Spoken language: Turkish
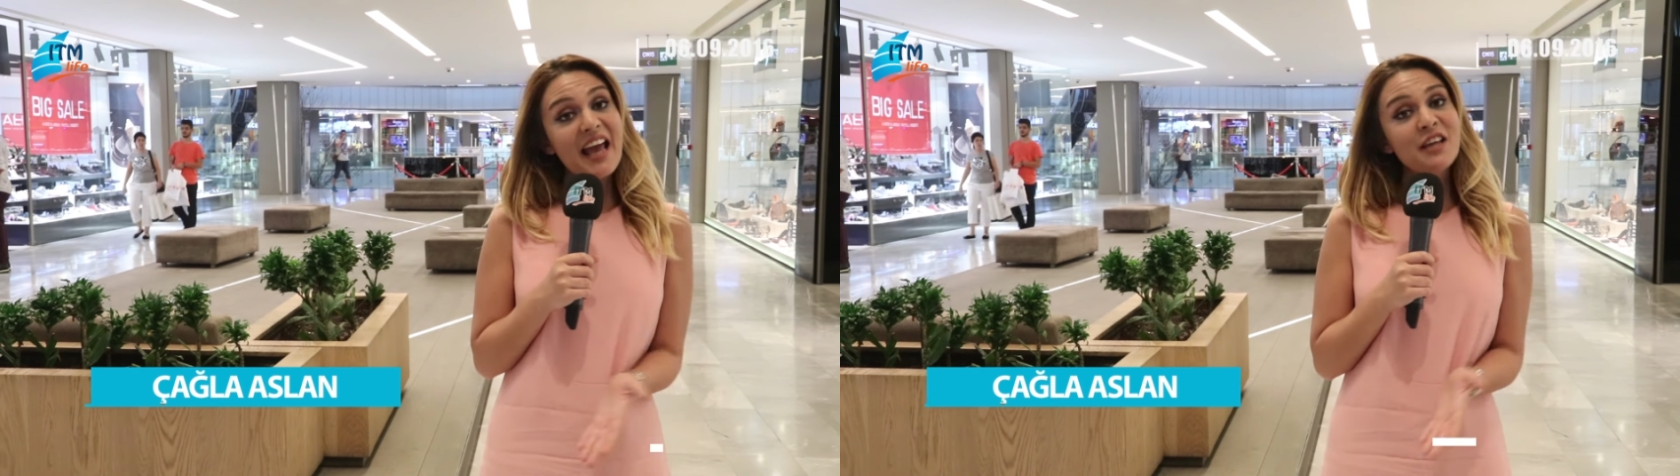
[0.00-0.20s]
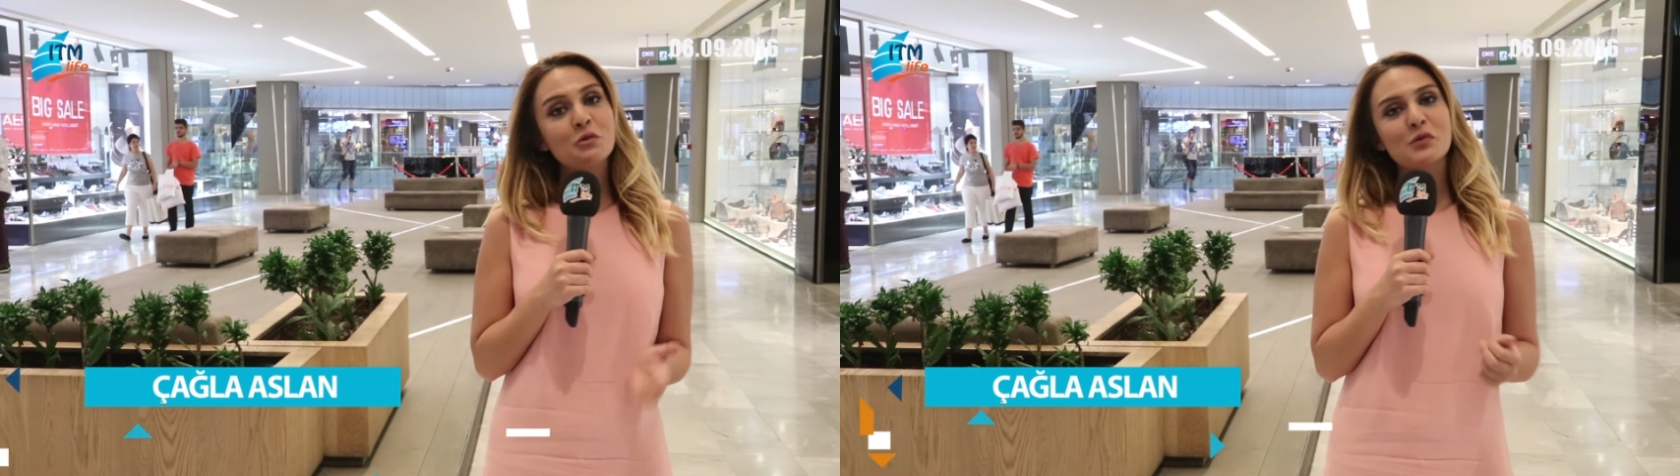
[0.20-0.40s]

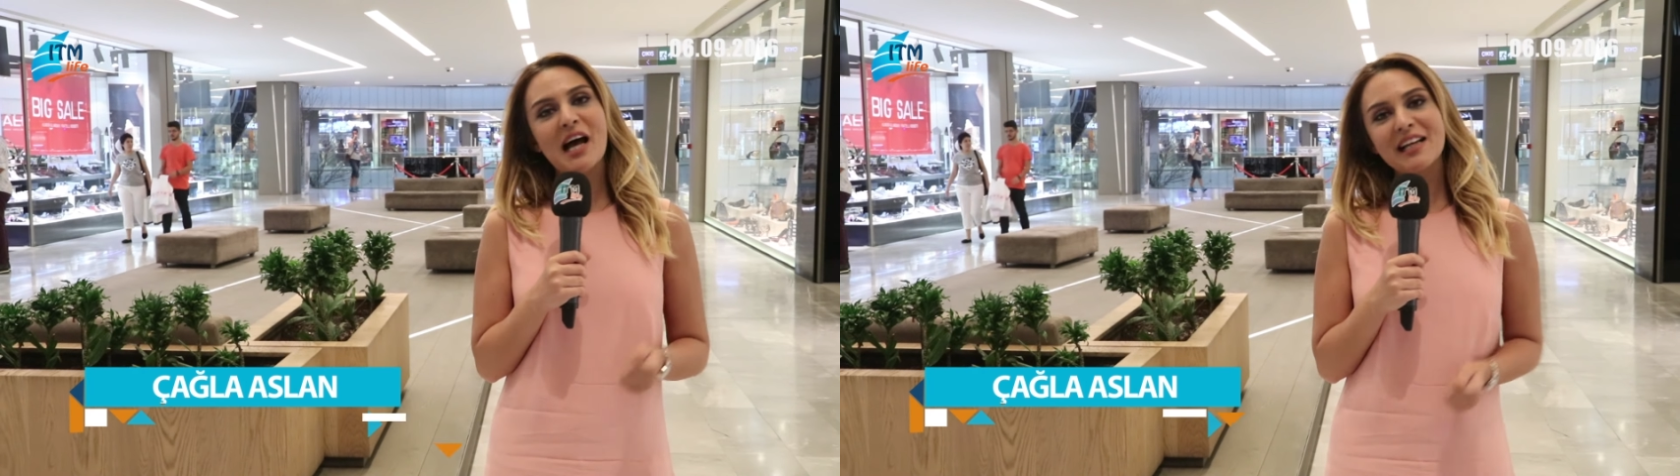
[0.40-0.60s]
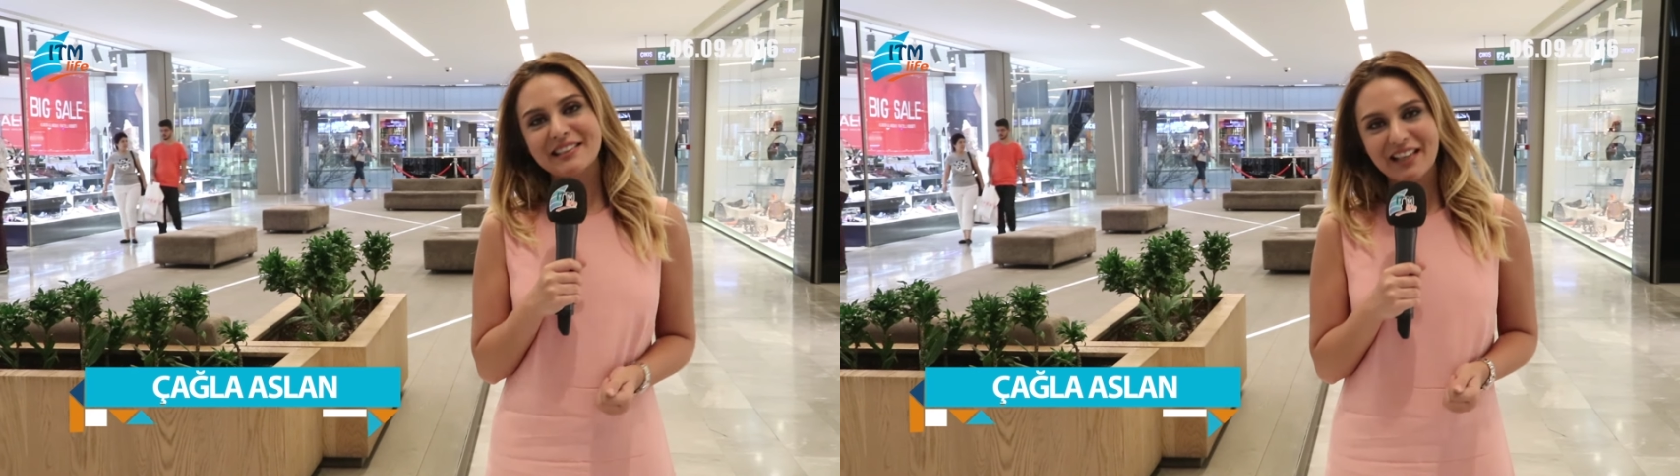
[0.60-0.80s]
en
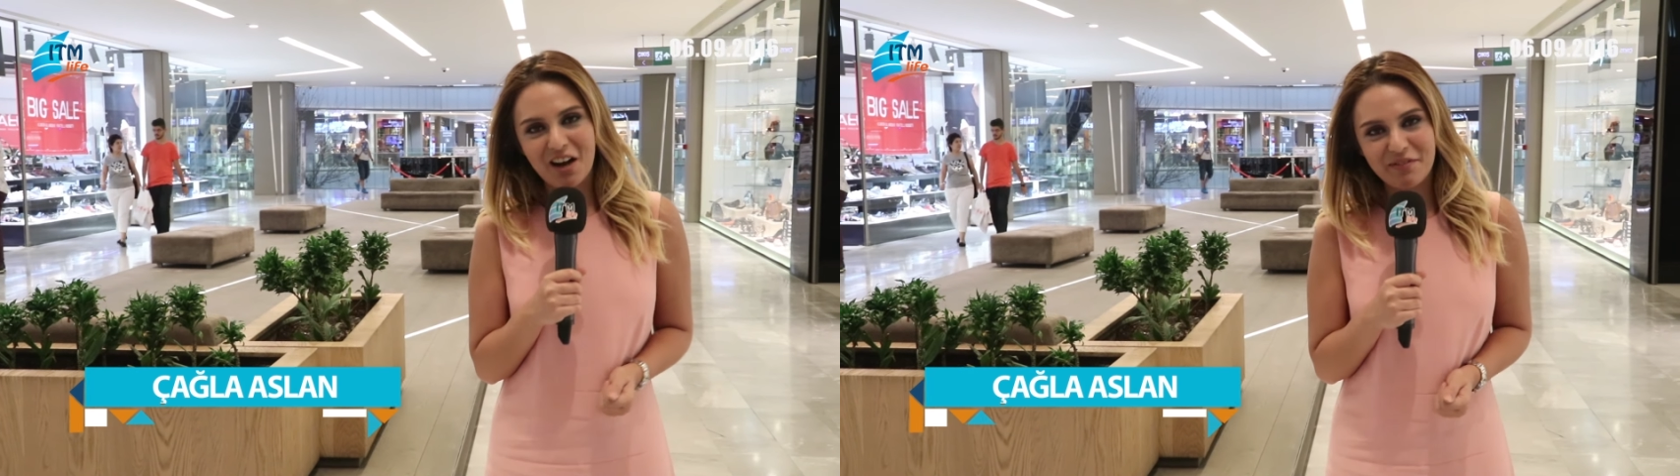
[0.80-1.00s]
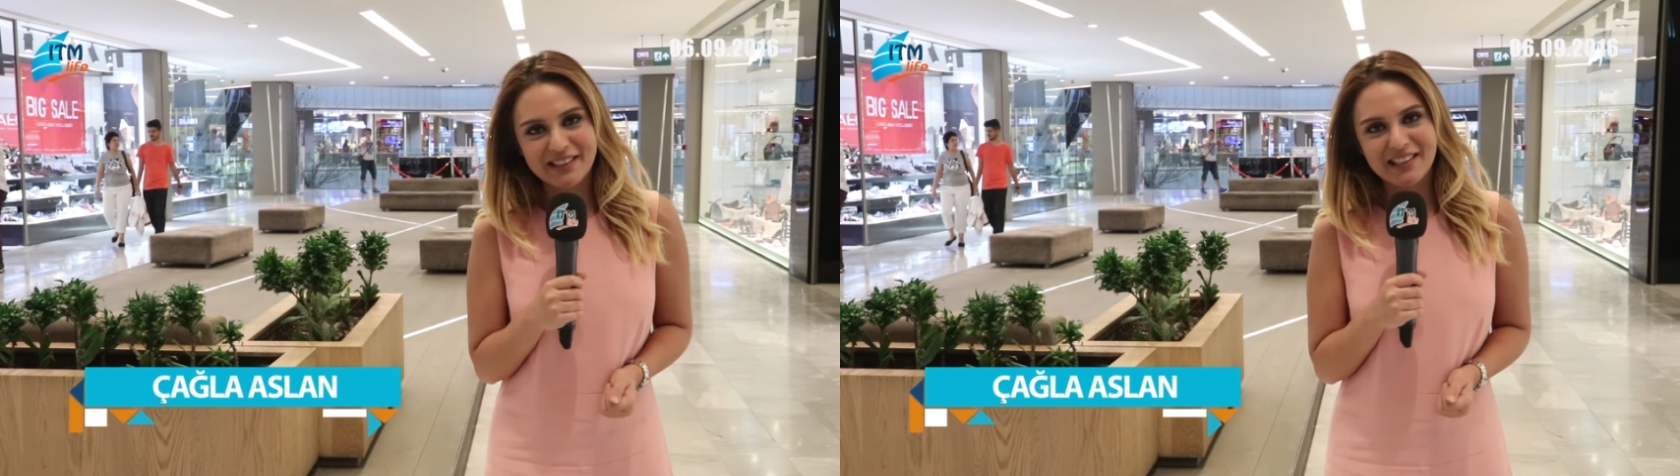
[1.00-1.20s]
güzel
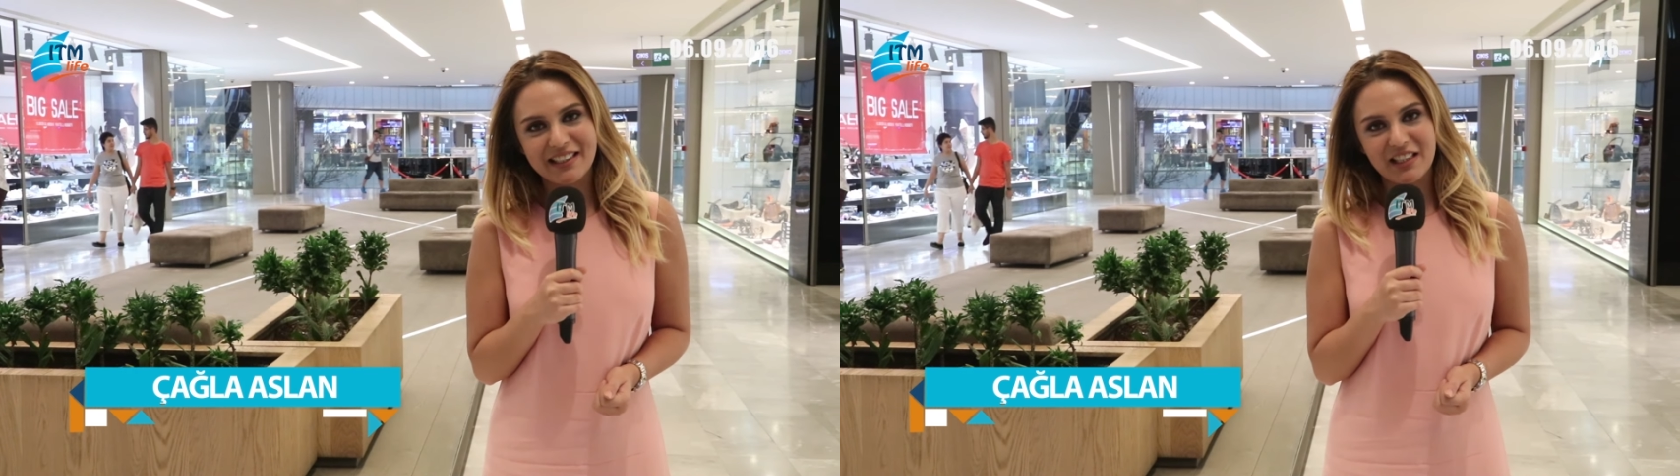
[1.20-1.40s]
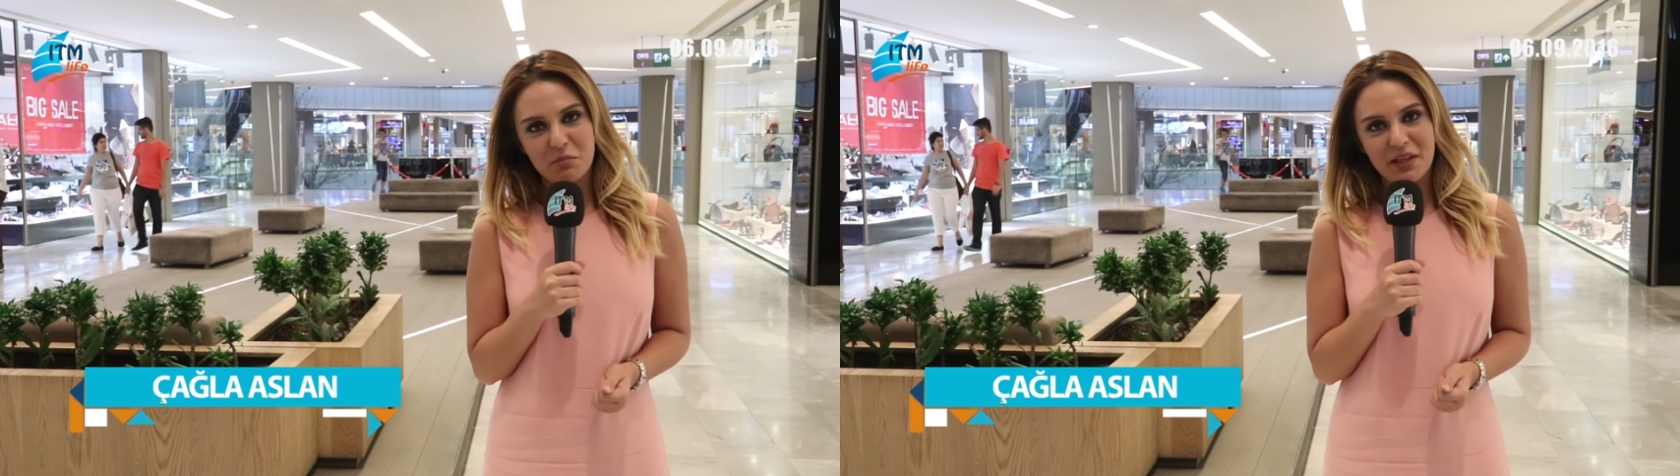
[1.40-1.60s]

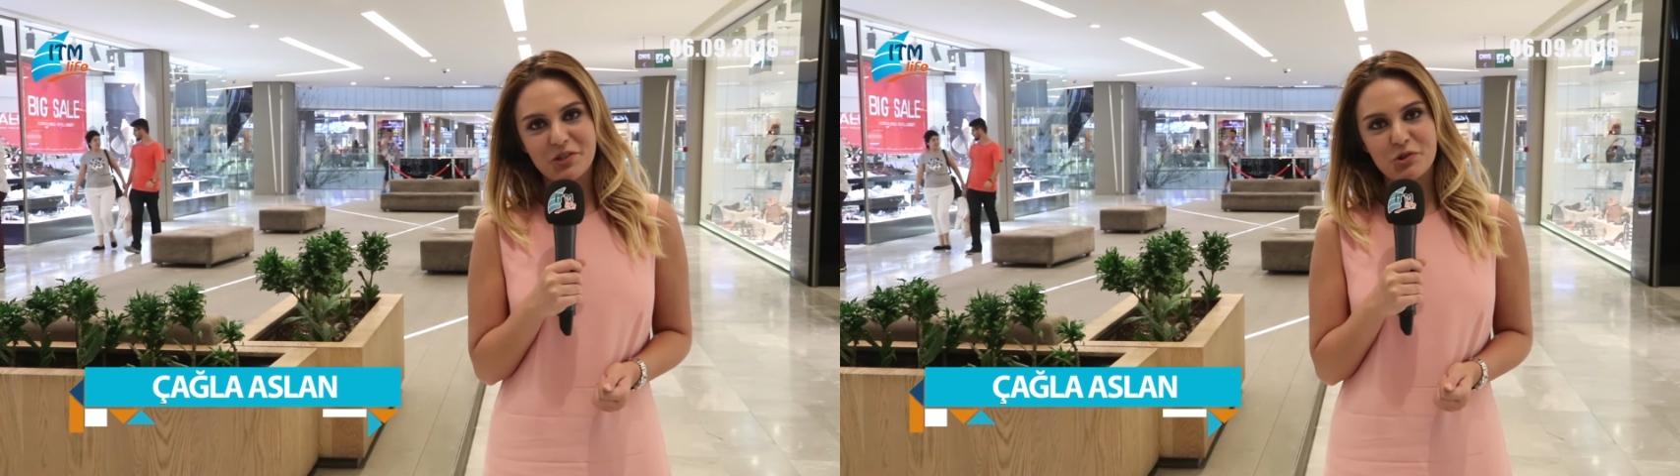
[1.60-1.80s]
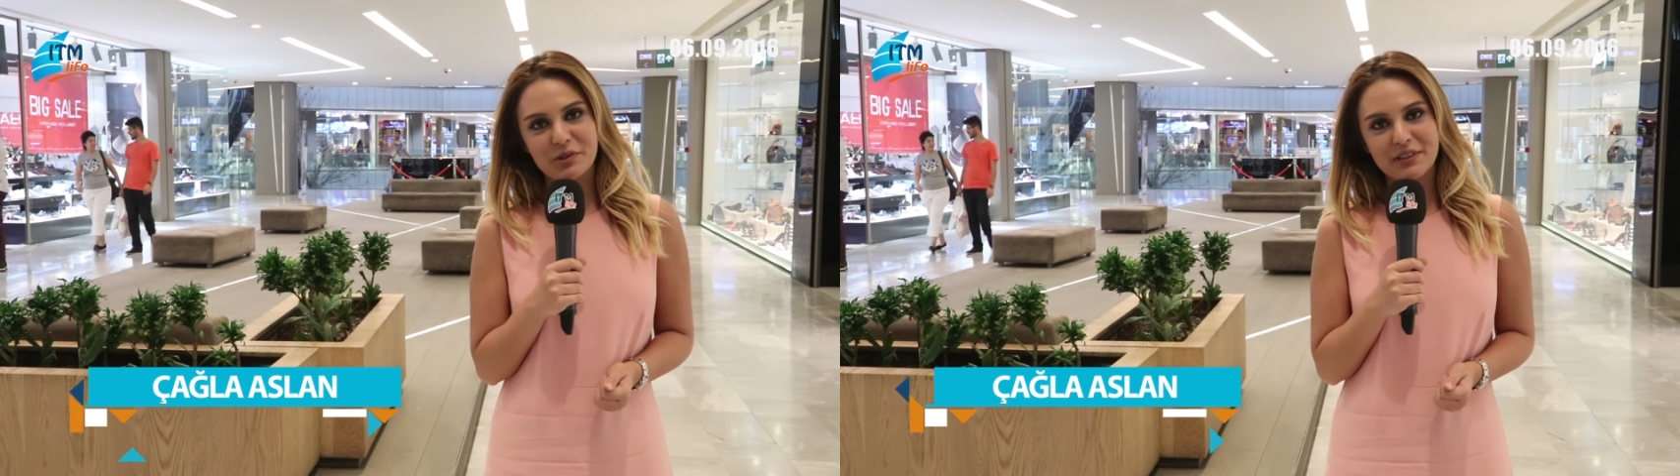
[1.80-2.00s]
kıyafetleri
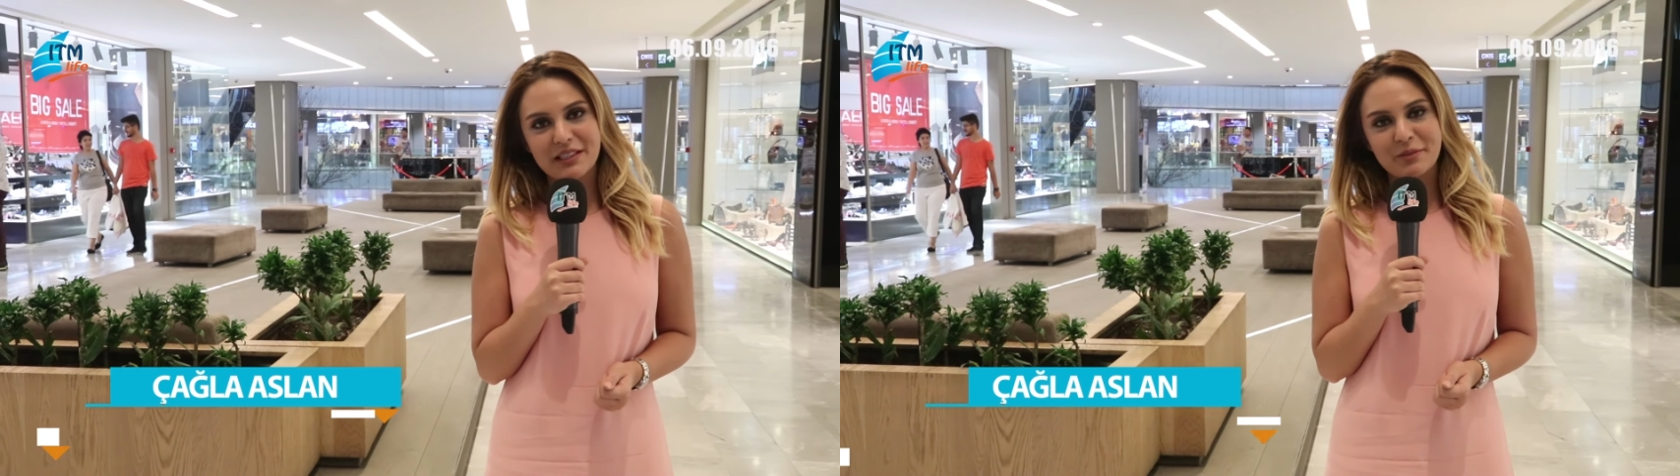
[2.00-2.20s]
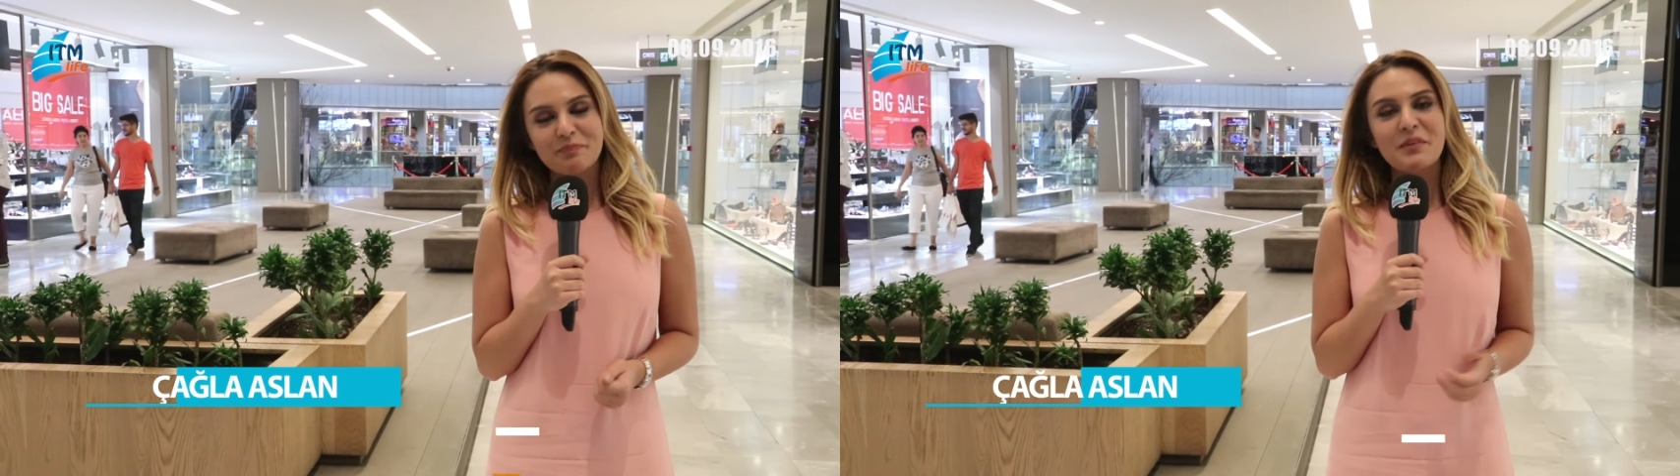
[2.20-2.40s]
giymek içindir.